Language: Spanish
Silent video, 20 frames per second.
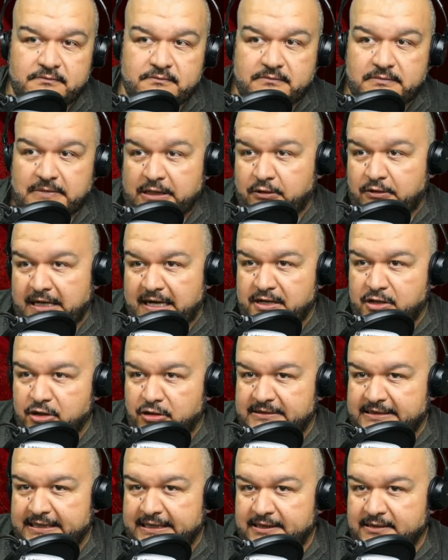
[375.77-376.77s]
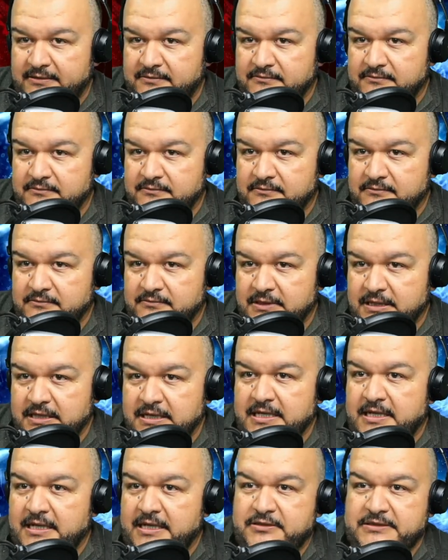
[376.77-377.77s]
Corea del Norte.
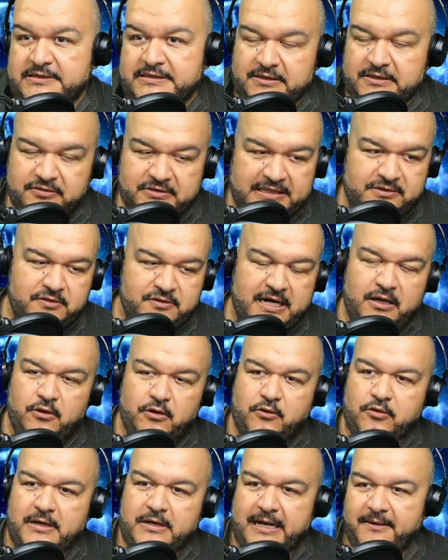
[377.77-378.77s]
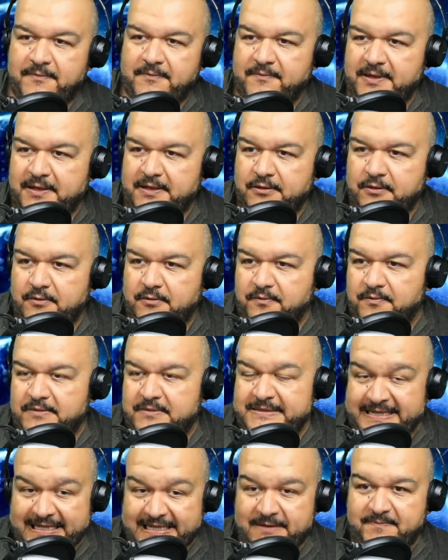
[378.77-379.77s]
O sea, es una locura, pero
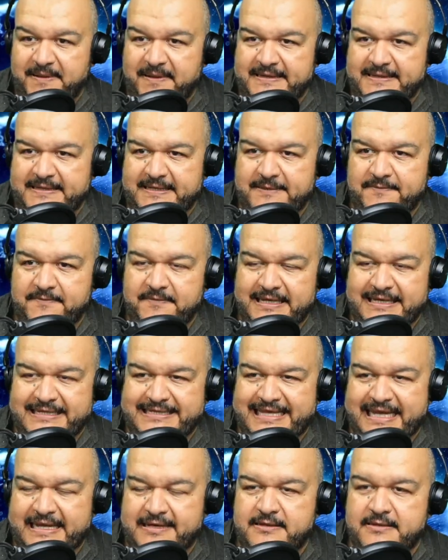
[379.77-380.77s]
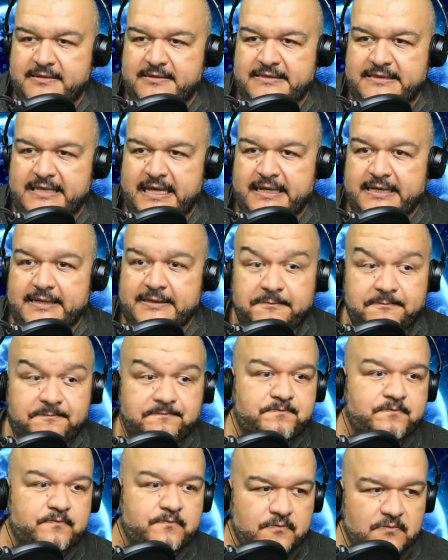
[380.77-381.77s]
de repente están tan,
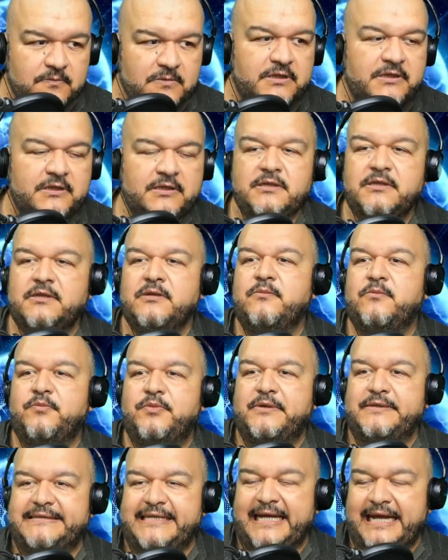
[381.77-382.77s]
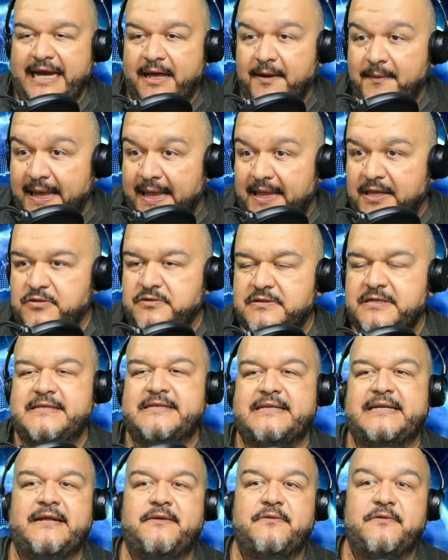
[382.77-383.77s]
pues ya lavados del
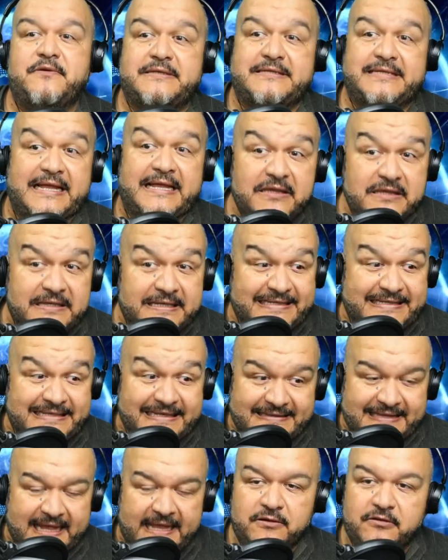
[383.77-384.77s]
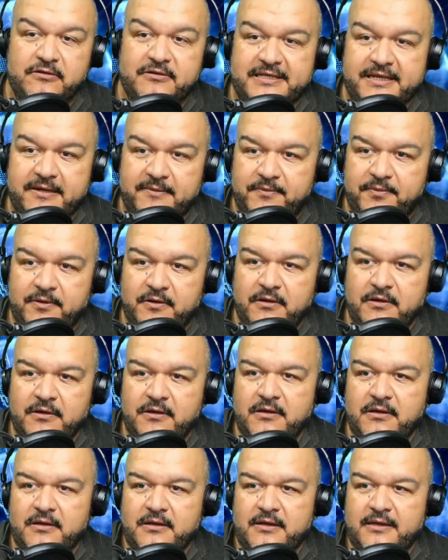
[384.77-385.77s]
cerebro desde, tanto tiempo
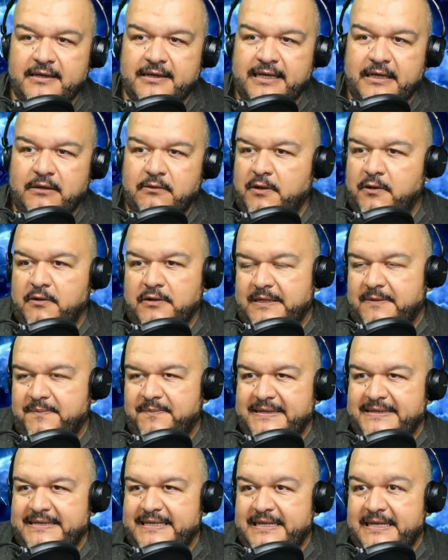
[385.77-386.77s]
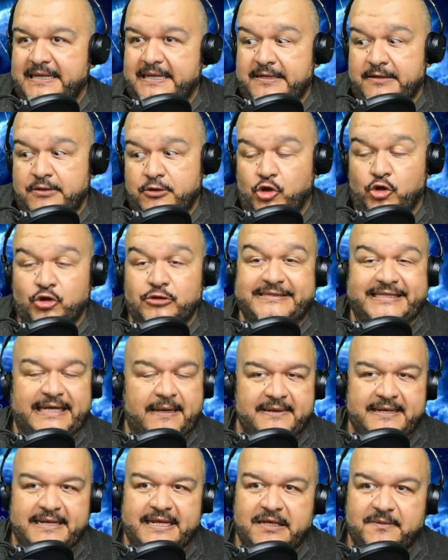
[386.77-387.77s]
que luego de repente no
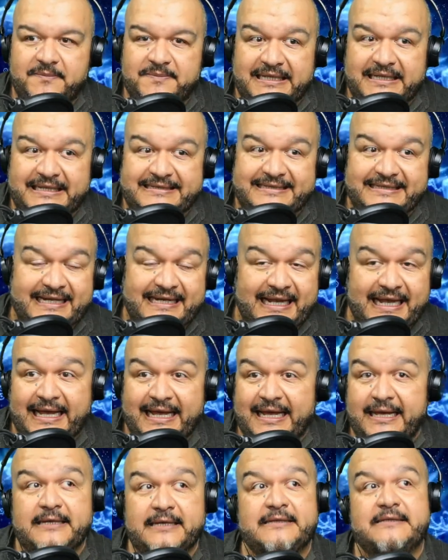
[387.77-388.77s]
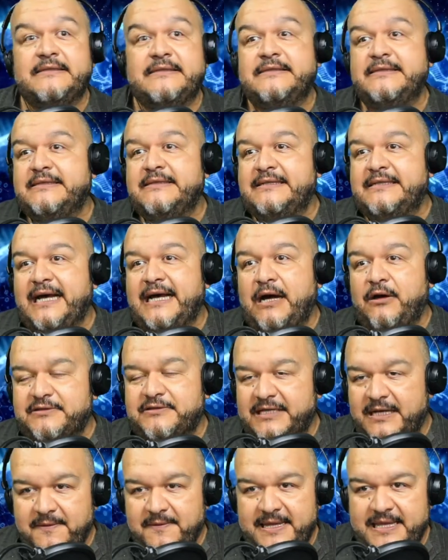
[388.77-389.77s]
saben adaptarse a, a
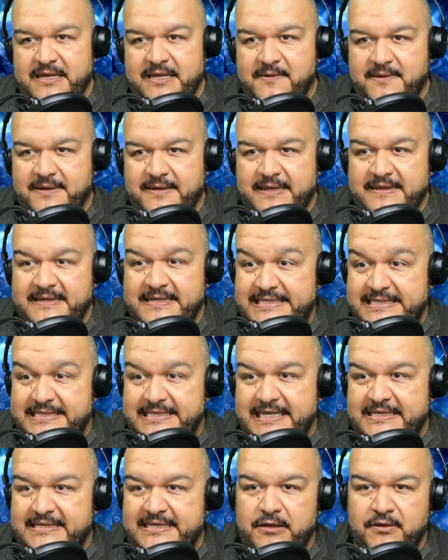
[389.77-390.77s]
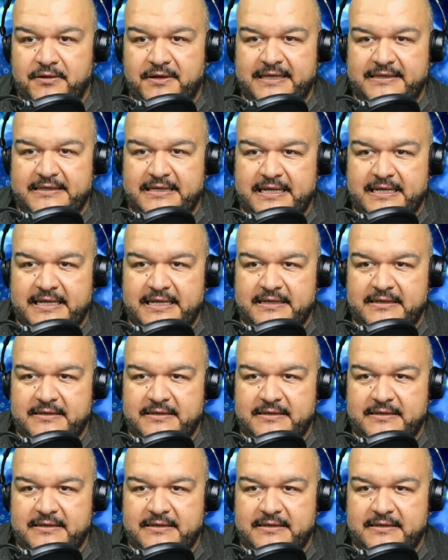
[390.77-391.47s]
otra vida, ¿verdad? Distinta a lo que ya tenían.